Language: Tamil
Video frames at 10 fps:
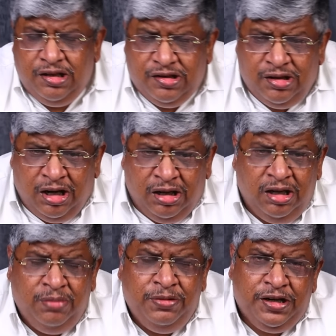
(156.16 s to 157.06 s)
இஸ் நாட்
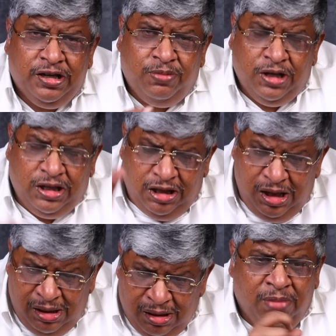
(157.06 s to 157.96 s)
லிமிட்டட் பை
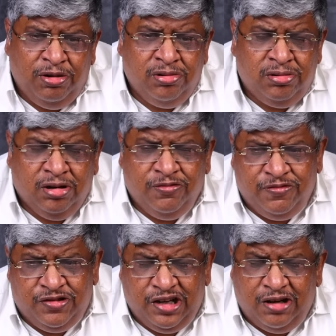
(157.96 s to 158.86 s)
தி அமௌண்ட்
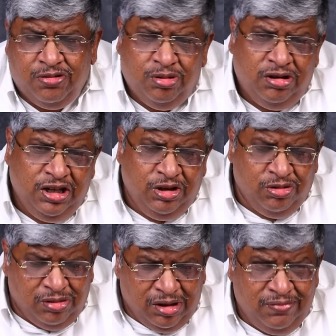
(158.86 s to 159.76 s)
ஆஃப் ஷேர் ஹோல்டிங்
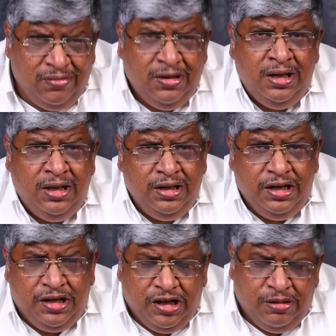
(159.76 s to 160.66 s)
யூ ஹேவ்
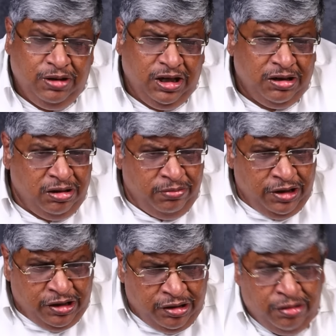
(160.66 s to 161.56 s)
இட் கேன் பி
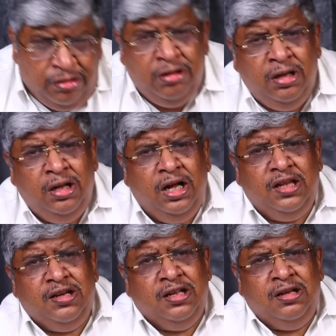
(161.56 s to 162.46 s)
அன்லிமிட்டெட்
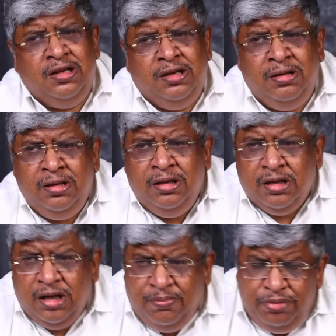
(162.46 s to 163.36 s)
அதனால்
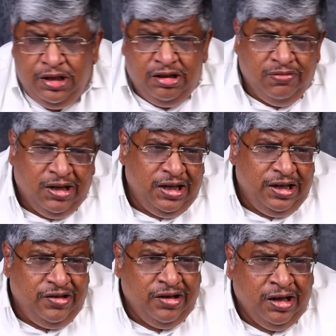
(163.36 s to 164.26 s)
கம்பெனி திவாலி
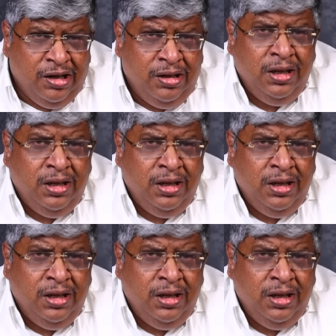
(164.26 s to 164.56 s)
ஆயிடுச்சுன்னா